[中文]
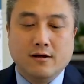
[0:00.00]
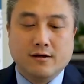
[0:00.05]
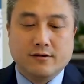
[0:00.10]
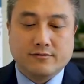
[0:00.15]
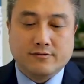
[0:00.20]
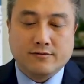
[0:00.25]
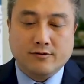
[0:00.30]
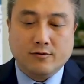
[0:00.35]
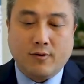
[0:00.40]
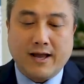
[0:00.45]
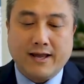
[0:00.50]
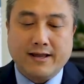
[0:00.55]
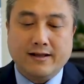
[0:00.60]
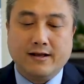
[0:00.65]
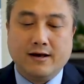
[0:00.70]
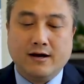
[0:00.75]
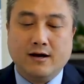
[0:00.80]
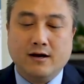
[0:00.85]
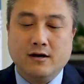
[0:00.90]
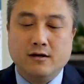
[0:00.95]
此外
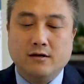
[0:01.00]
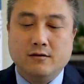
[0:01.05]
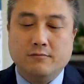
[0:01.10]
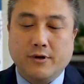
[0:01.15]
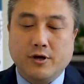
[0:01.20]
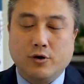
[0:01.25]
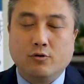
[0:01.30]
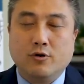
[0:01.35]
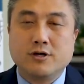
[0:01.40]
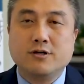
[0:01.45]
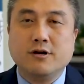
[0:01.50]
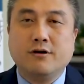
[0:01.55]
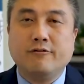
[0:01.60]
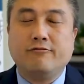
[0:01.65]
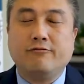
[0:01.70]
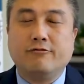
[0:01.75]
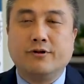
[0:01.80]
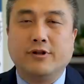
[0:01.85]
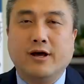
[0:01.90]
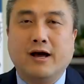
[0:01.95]
呢，美国政
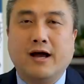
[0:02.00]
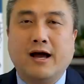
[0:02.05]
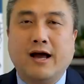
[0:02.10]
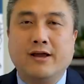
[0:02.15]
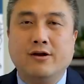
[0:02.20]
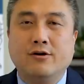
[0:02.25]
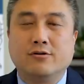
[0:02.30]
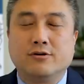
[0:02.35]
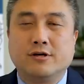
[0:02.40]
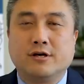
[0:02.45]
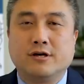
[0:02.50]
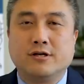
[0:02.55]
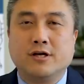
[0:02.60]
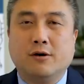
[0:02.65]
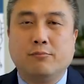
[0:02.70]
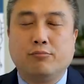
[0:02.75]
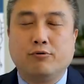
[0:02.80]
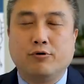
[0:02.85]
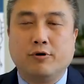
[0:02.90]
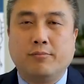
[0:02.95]
府呢还有这个叫
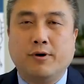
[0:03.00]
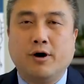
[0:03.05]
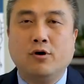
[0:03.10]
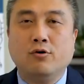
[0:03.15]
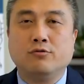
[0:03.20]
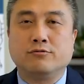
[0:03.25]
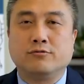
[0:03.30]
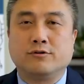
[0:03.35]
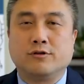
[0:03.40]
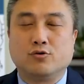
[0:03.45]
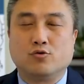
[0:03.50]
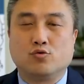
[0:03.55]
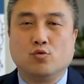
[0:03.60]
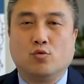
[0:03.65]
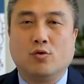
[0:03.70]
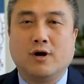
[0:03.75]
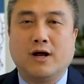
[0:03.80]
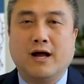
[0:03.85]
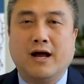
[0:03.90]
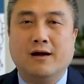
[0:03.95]
proposed
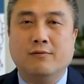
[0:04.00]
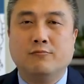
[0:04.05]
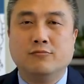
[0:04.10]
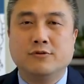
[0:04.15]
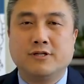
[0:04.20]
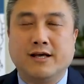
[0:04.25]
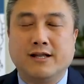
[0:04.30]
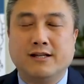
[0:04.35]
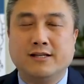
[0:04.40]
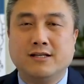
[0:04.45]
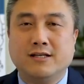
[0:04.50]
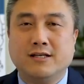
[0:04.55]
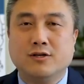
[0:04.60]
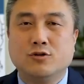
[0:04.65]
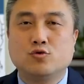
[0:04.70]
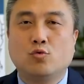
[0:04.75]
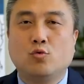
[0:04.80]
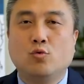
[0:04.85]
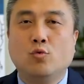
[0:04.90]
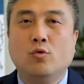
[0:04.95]
rule 目前提
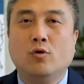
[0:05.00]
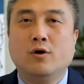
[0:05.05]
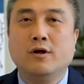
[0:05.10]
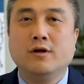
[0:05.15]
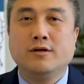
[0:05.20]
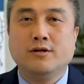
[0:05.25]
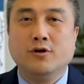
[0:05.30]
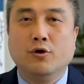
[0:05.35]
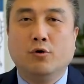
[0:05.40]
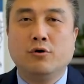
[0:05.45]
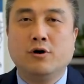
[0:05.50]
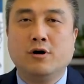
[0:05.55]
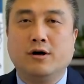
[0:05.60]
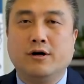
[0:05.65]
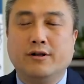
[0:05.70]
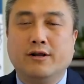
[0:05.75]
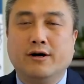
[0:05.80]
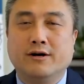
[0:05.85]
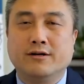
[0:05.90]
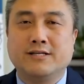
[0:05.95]
出有
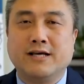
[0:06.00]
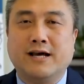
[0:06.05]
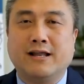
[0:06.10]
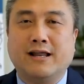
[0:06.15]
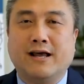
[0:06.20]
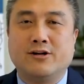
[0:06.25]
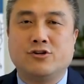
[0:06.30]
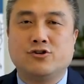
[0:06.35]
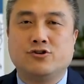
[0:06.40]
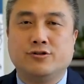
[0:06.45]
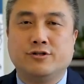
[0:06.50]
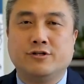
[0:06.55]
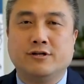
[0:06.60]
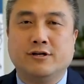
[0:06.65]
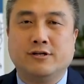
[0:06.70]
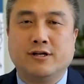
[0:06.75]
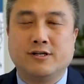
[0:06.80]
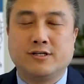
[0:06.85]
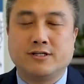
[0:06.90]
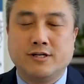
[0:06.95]
可能将来实
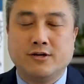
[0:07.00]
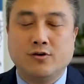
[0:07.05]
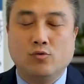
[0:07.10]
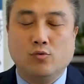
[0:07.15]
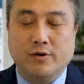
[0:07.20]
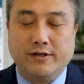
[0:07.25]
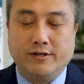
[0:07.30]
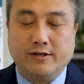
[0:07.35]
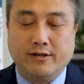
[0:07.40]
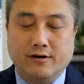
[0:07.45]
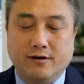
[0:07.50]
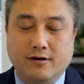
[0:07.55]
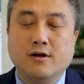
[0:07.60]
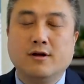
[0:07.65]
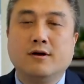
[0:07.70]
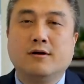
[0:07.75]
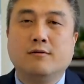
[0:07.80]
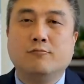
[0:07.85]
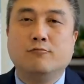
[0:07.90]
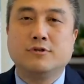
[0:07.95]
行的新规定，
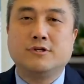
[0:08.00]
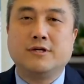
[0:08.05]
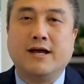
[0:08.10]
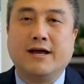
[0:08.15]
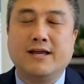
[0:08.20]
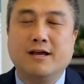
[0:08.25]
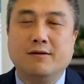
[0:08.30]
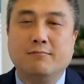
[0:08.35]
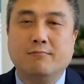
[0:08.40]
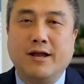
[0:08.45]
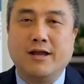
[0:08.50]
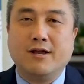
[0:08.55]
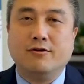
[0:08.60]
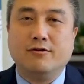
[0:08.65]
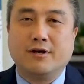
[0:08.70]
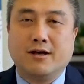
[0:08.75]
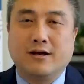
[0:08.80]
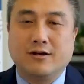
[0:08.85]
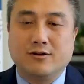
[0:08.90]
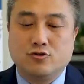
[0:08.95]
目前也没有
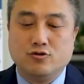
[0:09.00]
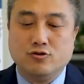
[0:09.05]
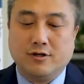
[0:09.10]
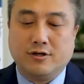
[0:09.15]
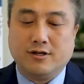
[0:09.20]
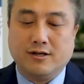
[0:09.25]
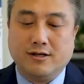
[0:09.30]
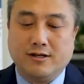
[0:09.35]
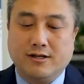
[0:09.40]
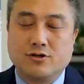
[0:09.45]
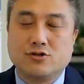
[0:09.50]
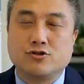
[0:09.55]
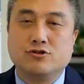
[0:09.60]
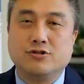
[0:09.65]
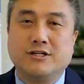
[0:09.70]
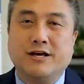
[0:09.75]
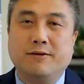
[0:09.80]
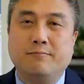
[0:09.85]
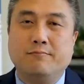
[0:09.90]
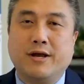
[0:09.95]
一个具体的时
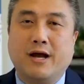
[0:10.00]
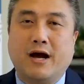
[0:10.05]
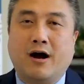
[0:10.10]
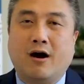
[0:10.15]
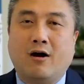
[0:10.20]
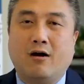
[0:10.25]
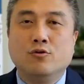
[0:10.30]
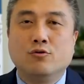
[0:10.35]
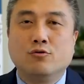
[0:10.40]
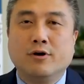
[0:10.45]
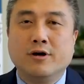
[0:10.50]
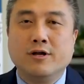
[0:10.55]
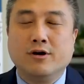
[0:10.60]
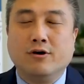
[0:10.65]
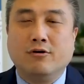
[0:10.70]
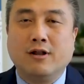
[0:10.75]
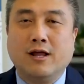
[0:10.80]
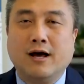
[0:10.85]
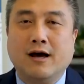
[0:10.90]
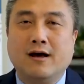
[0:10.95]
间表。如果
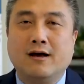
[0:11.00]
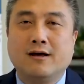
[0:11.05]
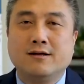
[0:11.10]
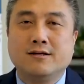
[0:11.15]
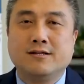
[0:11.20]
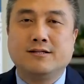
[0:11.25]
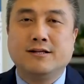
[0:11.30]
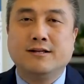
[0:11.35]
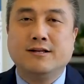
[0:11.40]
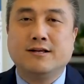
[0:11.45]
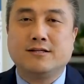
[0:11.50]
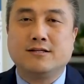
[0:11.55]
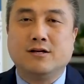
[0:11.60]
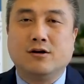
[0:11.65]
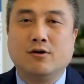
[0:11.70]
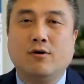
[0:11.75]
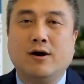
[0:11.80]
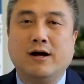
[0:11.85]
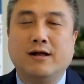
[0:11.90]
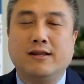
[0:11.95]
有了新的情
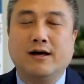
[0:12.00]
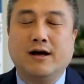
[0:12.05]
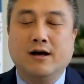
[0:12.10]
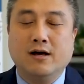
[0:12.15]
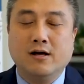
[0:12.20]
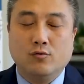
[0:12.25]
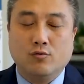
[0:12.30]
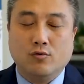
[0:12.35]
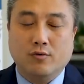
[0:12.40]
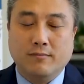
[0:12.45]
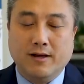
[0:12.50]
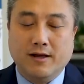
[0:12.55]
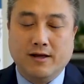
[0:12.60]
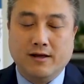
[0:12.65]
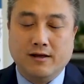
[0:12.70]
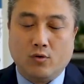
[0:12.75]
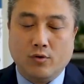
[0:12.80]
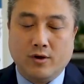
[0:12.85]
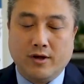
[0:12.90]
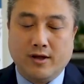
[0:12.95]
况呢，我们
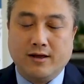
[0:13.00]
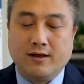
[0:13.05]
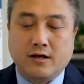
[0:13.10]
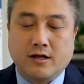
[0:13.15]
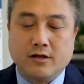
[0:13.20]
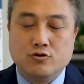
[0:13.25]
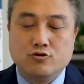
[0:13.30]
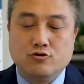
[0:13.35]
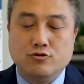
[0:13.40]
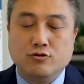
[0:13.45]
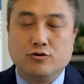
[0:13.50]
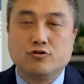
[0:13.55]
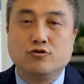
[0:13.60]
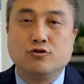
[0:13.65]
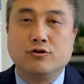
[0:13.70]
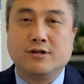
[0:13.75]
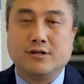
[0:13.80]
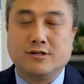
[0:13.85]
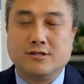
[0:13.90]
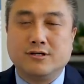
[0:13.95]
会根据具
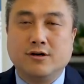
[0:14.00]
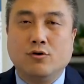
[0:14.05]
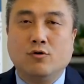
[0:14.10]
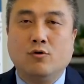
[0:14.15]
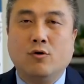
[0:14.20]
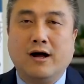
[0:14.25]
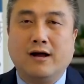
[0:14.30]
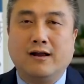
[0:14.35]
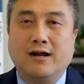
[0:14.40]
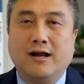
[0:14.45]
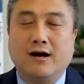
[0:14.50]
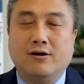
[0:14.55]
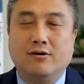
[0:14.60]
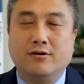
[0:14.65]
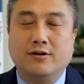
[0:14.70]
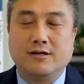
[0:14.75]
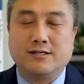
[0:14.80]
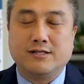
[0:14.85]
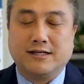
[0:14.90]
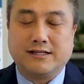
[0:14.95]
体情况，然后
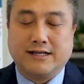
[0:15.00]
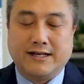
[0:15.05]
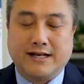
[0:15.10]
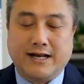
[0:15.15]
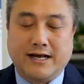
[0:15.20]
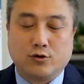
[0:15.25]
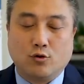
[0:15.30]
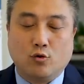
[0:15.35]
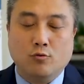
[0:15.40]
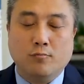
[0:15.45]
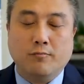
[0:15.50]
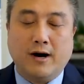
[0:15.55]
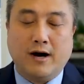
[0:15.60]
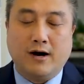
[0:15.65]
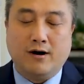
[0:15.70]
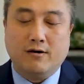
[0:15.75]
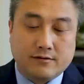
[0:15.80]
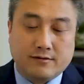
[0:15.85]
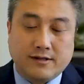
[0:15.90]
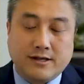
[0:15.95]
呢向大家通
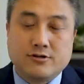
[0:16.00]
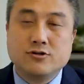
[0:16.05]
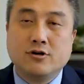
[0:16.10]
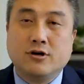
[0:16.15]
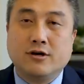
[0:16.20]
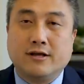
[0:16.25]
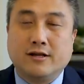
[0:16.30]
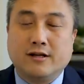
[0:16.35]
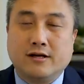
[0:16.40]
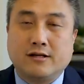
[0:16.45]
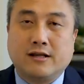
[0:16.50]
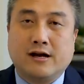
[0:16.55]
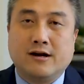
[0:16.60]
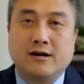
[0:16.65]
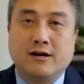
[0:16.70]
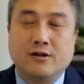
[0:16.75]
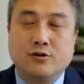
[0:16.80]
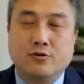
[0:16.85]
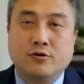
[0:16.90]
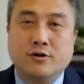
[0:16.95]
报。在这里呢，当然
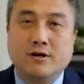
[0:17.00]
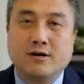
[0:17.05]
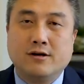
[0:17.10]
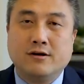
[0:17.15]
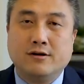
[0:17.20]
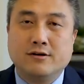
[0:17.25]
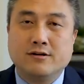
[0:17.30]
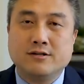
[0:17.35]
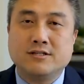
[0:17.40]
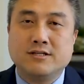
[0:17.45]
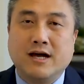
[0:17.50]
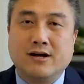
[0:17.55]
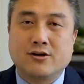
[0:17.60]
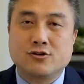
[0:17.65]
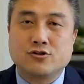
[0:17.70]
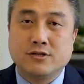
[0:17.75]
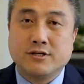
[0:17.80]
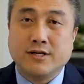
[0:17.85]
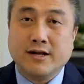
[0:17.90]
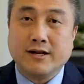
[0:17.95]
很多人可能想
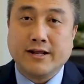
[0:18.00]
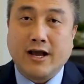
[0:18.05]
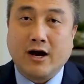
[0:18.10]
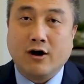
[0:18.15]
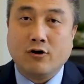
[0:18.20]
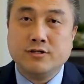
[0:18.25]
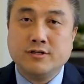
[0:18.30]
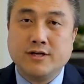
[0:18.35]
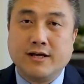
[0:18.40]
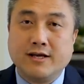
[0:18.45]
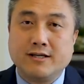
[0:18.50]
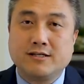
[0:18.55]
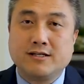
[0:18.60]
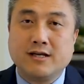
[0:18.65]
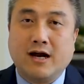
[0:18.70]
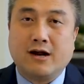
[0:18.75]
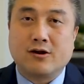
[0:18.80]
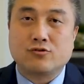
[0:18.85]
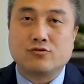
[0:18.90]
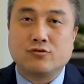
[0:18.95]
事先了解一
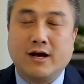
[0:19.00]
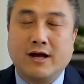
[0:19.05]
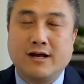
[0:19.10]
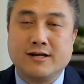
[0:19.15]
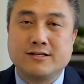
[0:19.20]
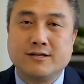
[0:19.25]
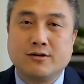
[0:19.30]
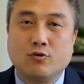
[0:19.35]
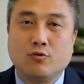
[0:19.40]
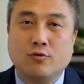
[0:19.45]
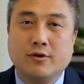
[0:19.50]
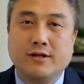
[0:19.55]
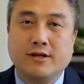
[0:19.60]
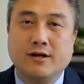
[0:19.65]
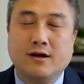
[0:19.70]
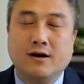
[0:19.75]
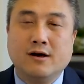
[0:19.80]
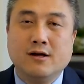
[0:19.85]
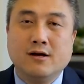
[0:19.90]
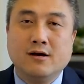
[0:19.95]
下，说新规
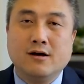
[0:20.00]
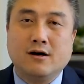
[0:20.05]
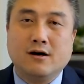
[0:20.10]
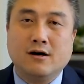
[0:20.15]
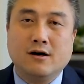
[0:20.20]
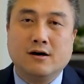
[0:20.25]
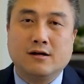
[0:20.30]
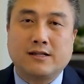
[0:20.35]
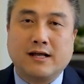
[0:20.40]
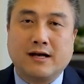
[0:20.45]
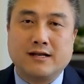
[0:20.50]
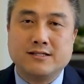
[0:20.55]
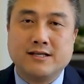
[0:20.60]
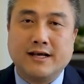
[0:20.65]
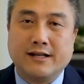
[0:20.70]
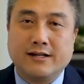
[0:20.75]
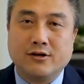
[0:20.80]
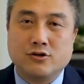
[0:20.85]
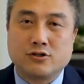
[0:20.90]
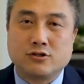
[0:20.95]
定和当
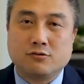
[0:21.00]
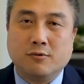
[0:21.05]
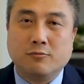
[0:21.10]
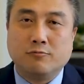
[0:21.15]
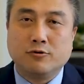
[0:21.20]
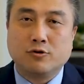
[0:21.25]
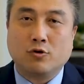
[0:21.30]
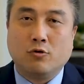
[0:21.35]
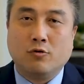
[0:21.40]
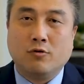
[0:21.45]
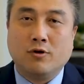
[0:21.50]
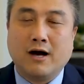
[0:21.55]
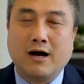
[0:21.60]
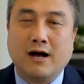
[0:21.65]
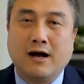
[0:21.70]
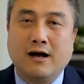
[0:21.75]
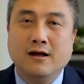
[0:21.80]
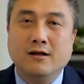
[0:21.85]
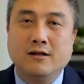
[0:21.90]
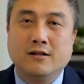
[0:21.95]
前的有什么不同
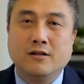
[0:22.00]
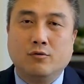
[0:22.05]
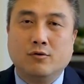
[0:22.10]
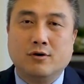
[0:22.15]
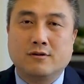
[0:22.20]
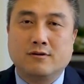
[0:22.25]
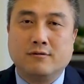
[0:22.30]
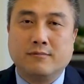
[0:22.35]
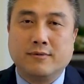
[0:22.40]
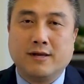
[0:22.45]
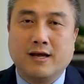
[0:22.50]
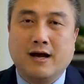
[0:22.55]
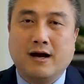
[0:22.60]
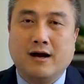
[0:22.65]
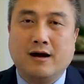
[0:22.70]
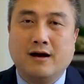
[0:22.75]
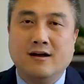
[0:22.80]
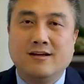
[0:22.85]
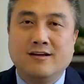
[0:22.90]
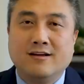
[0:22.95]
啊？那我怎么样